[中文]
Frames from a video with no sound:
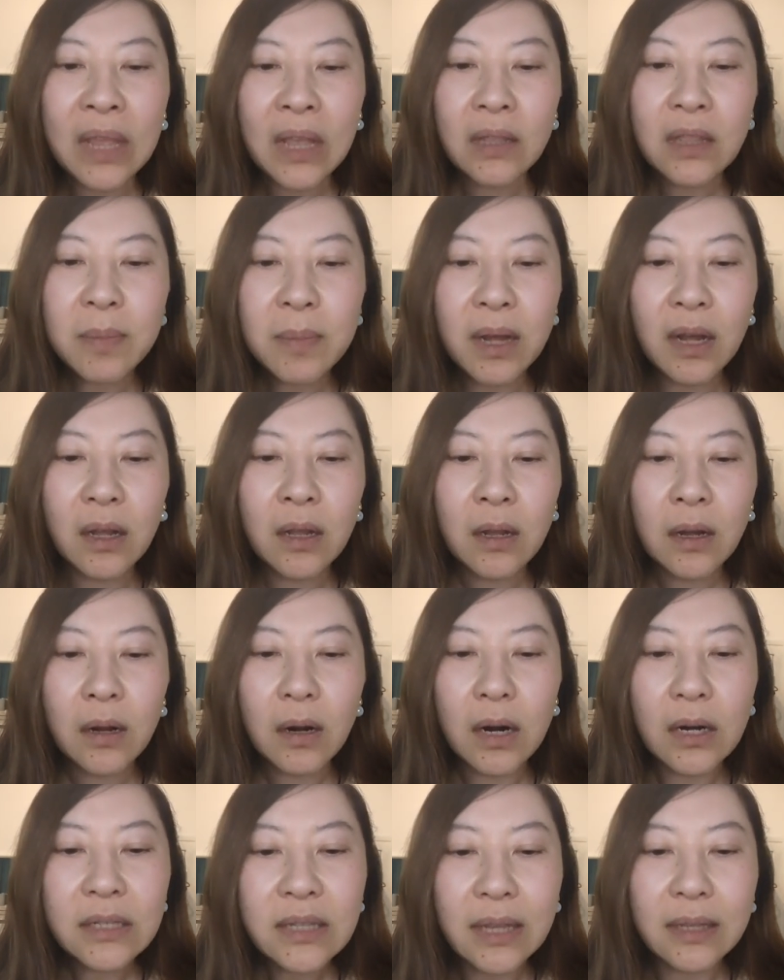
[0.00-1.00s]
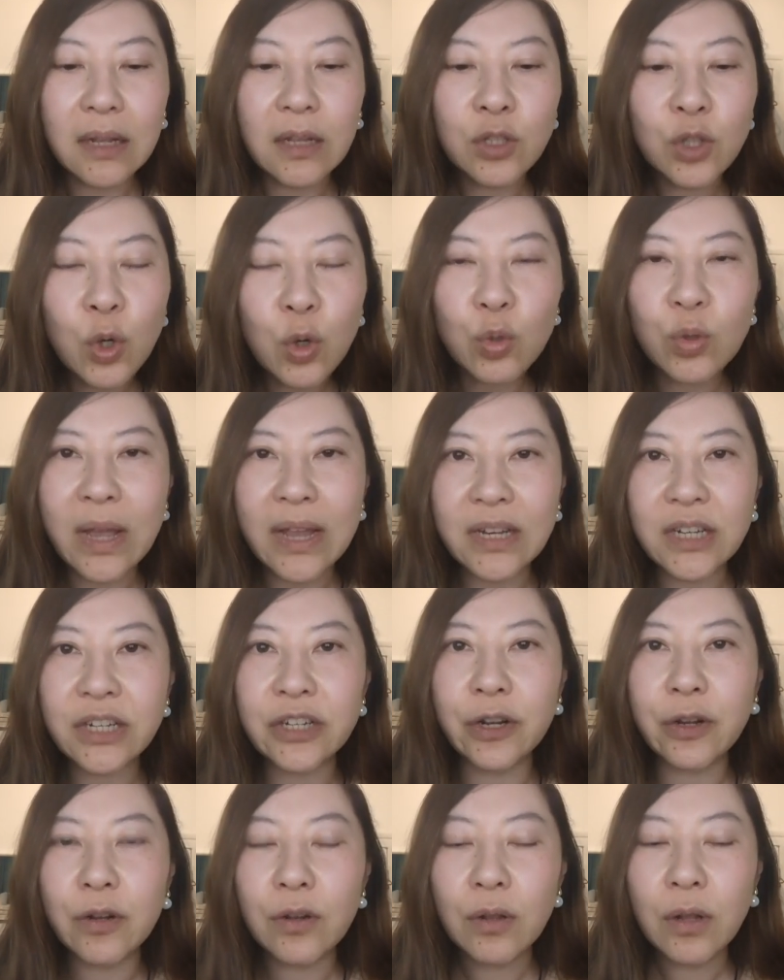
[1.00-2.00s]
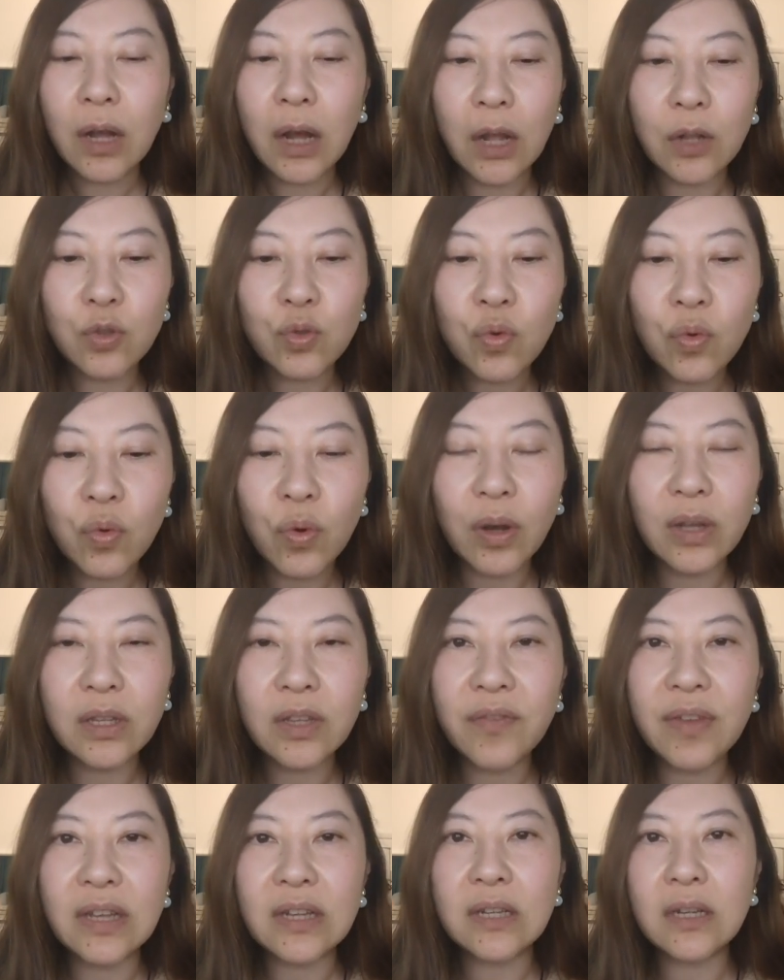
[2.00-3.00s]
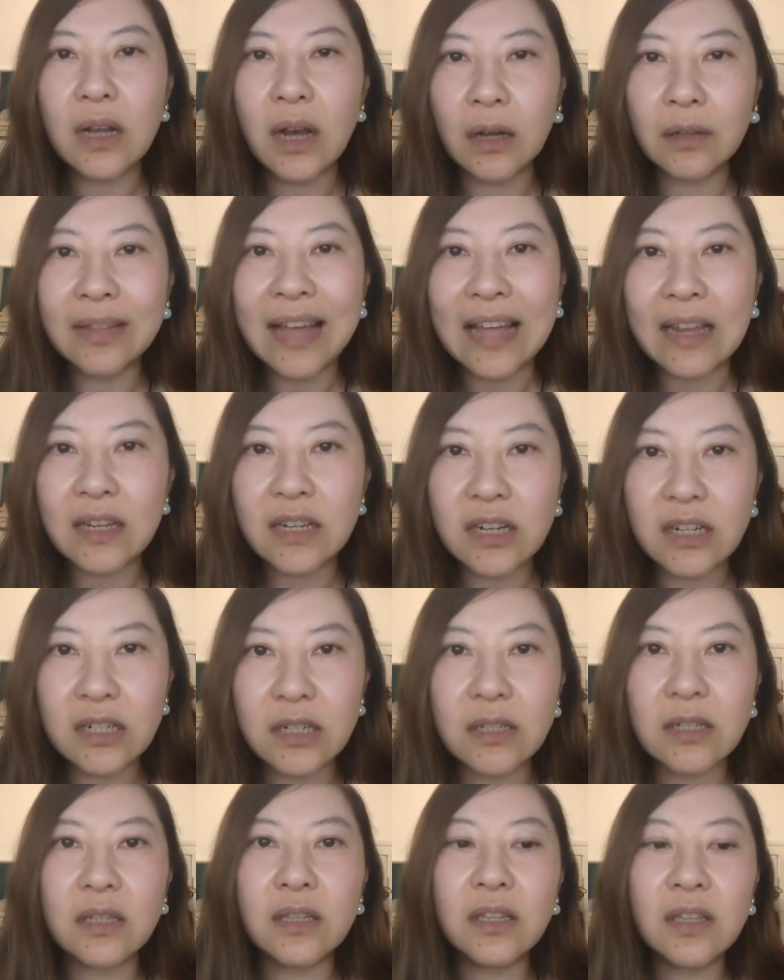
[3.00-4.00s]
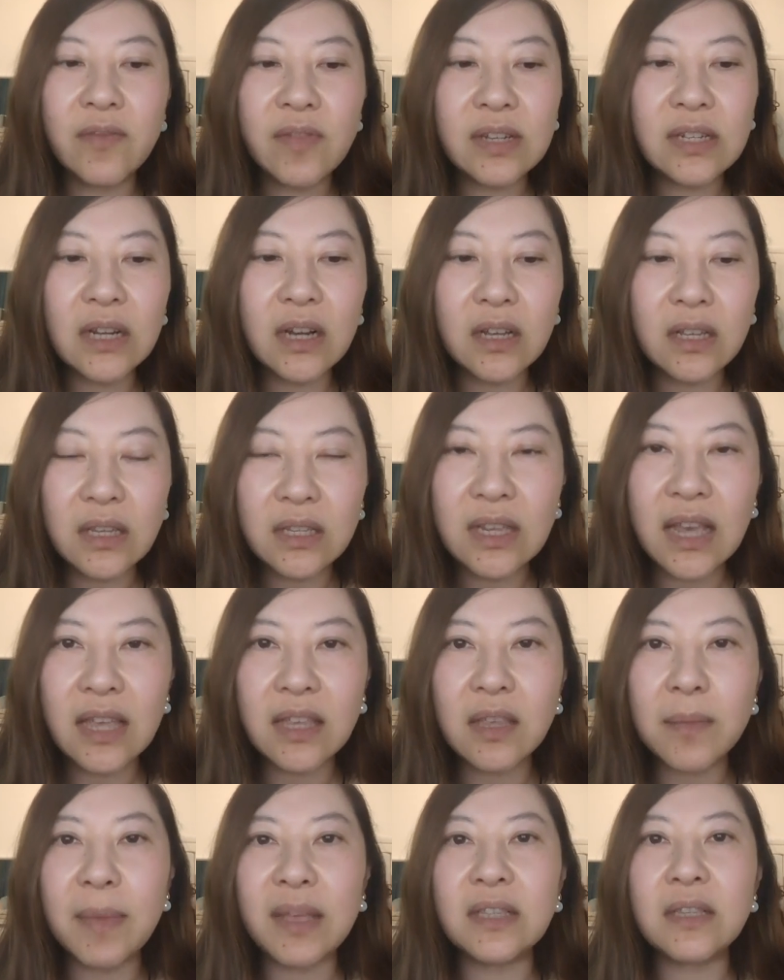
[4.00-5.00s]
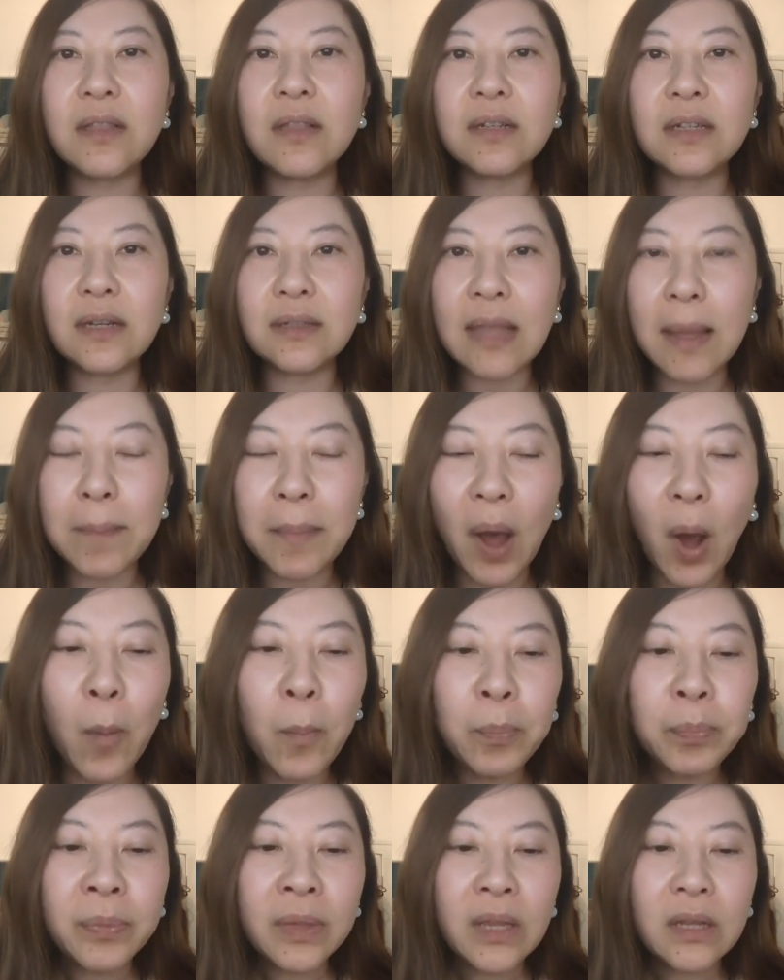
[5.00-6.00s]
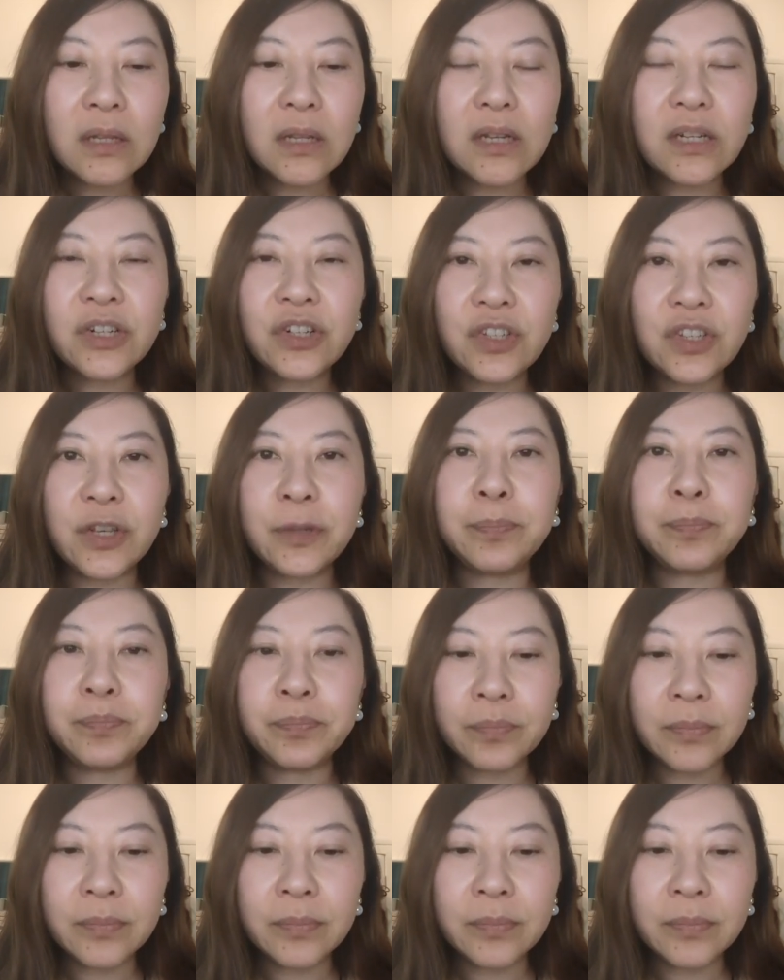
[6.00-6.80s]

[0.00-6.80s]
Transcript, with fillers: 那么而且呢，就算是啊中国因为恒大的这个事情，因为这个一千亿美金的这个担保的事情